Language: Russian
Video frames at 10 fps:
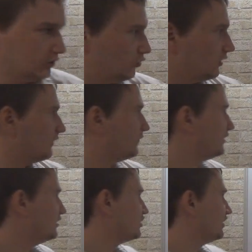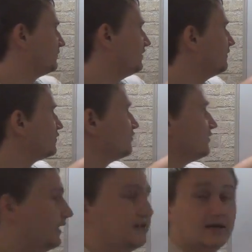только в отличие от
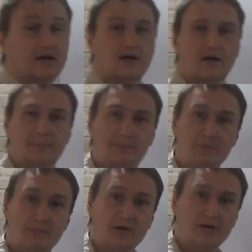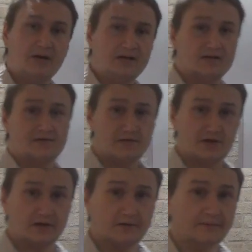медвежьего. Итак, а бар это
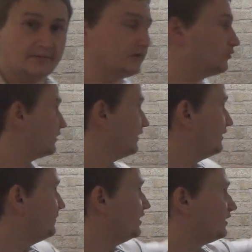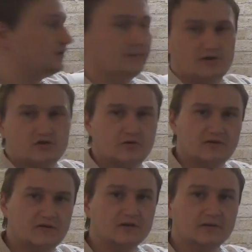свеча, которая имеет небольшое
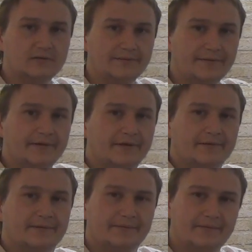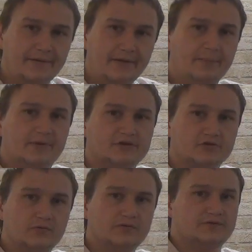тело и
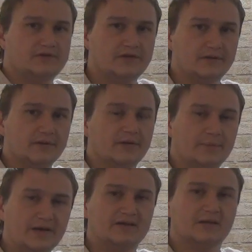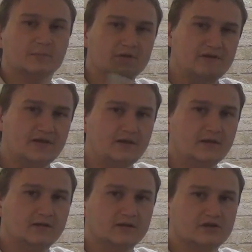большую тень. При этом тень
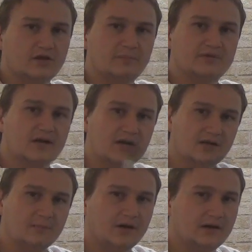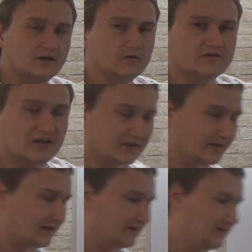должна быть аномальная, то есть она